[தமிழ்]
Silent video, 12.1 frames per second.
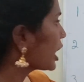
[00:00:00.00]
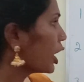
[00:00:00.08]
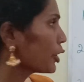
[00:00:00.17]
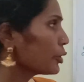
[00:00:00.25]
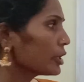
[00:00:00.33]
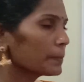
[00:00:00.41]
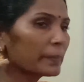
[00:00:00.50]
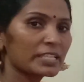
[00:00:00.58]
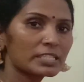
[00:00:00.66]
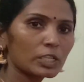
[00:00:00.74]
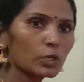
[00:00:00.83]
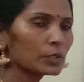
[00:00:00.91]
யாருடன்
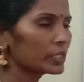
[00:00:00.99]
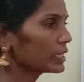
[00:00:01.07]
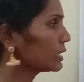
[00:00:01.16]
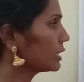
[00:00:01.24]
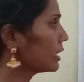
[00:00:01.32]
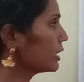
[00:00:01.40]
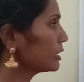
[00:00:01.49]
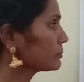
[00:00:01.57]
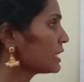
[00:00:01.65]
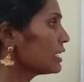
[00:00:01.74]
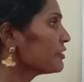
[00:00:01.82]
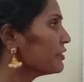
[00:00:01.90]
பேசிக் கொண்டிருந்தாய்
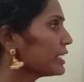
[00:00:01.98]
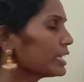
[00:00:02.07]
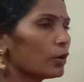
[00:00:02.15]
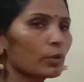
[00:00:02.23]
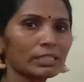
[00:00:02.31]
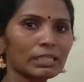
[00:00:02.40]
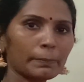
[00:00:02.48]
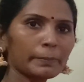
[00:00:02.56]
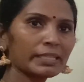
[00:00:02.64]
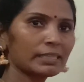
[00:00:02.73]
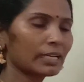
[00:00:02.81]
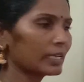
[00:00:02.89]
வீட்டில் உங்கள்
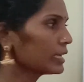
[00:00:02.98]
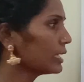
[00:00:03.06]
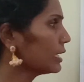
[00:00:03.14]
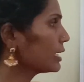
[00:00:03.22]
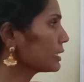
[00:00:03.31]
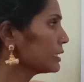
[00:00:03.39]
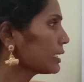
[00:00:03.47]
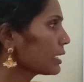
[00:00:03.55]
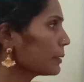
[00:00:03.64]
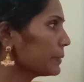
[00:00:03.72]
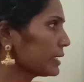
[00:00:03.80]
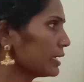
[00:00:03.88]
தம்பி தங்கள்லாம் இருந்தால்
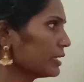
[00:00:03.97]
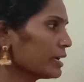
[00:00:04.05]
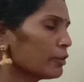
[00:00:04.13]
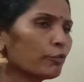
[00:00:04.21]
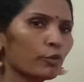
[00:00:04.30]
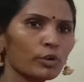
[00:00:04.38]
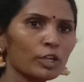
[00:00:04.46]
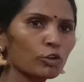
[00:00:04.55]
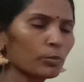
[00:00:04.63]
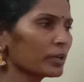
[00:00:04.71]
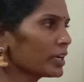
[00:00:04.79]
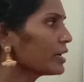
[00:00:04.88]
கேட்பீங்க இல்லையா ஃபோனில்
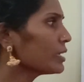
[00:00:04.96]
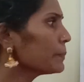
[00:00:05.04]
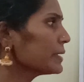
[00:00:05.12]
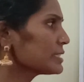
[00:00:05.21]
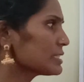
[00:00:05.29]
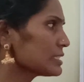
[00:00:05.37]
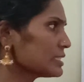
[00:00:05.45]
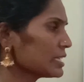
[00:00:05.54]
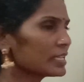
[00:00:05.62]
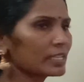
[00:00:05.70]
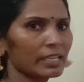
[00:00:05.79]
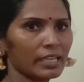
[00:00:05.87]
ரொம்ப நாளி பேசிக்கிட்டே
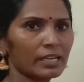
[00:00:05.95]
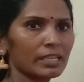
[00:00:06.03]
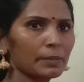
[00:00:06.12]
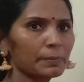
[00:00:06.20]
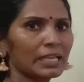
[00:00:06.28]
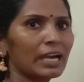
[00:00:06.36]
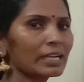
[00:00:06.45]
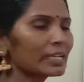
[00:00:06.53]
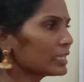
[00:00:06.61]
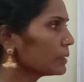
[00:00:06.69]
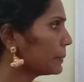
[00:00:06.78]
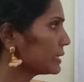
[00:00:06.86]
இருக்கியே நீ அப்படி
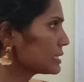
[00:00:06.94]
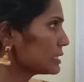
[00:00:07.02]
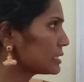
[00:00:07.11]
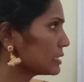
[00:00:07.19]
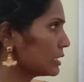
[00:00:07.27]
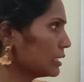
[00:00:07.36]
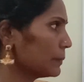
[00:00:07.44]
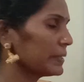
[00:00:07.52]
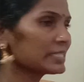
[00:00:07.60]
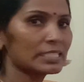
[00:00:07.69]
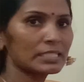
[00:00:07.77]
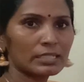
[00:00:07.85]
யார்கிட்ட பேசிட்டு
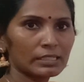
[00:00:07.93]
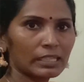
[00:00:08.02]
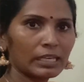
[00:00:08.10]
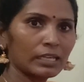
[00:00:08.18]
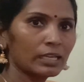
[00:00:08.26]
பேசிகிட்டு இருந்த